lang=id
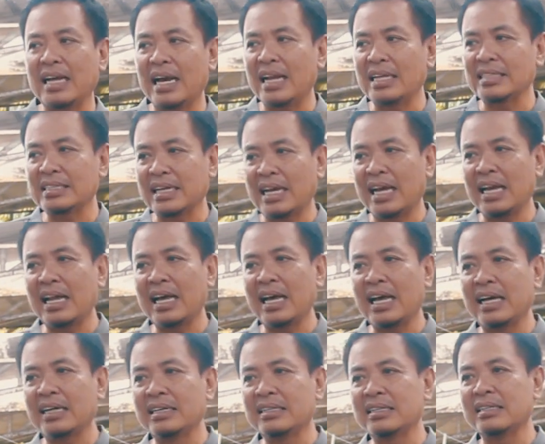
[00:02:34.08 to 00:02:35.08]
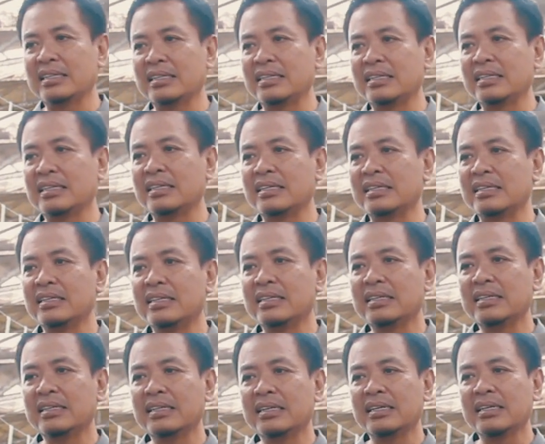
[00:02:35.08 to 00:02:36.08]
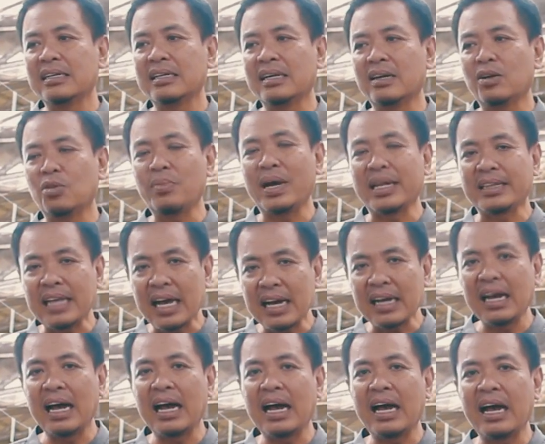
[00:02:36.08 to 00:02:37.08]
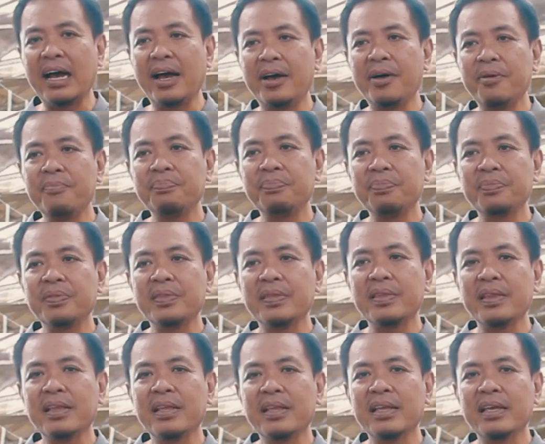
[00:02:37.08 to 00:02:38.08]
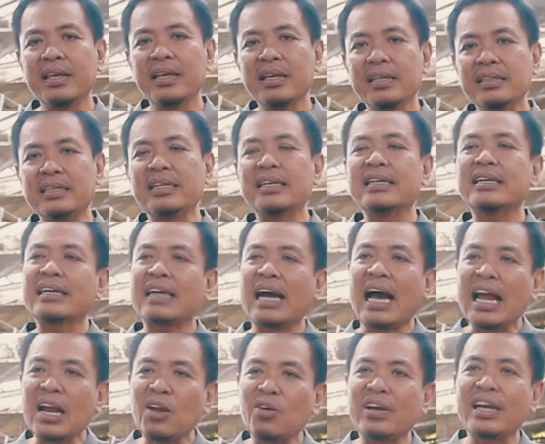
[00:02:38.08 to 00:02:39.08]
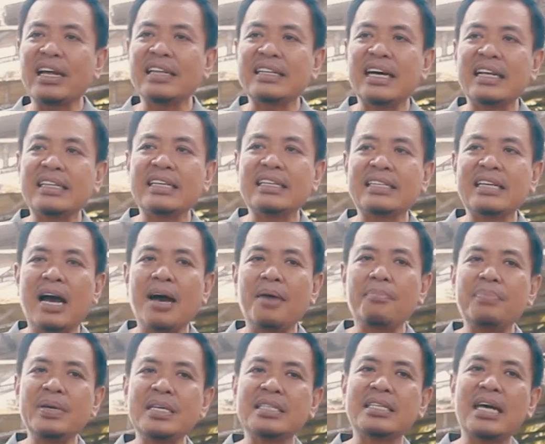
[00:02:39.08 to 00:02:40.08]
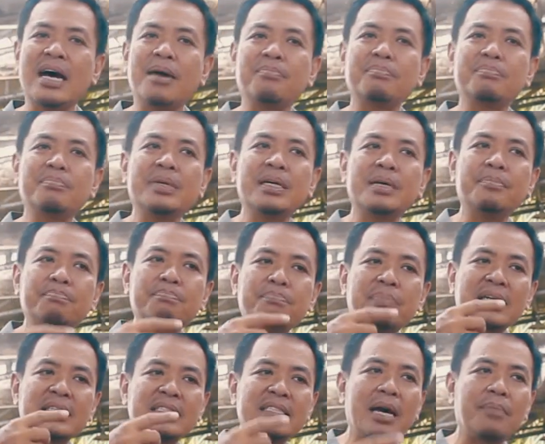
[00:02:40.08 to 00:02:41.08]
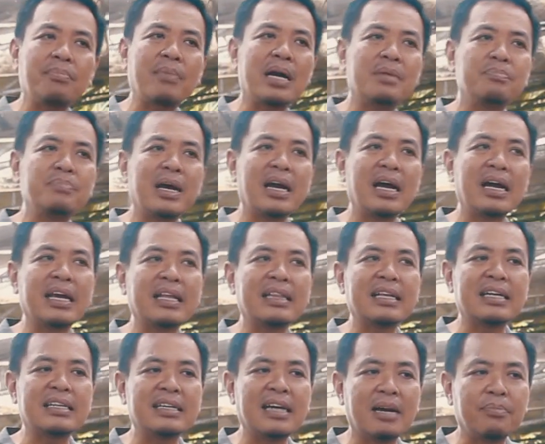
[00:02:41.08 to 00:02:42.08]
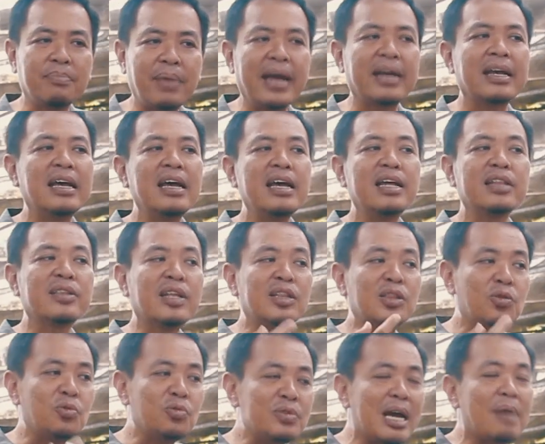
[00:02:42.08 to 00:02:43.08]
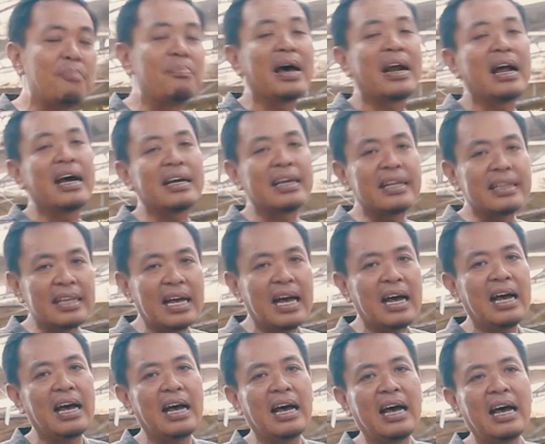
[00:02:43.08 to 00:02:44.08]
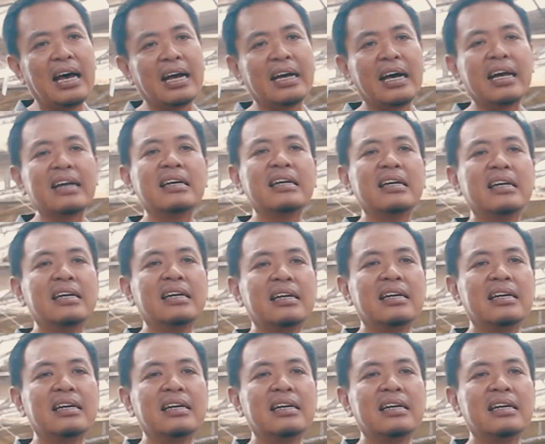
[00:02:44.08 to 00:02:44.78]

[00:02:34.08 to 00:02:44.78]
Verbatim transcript: skala-skala eh, rumah tangga jadi kalau kita tidak bisa mempersiapkan barang kita dengan baik, tentunya barang kita akan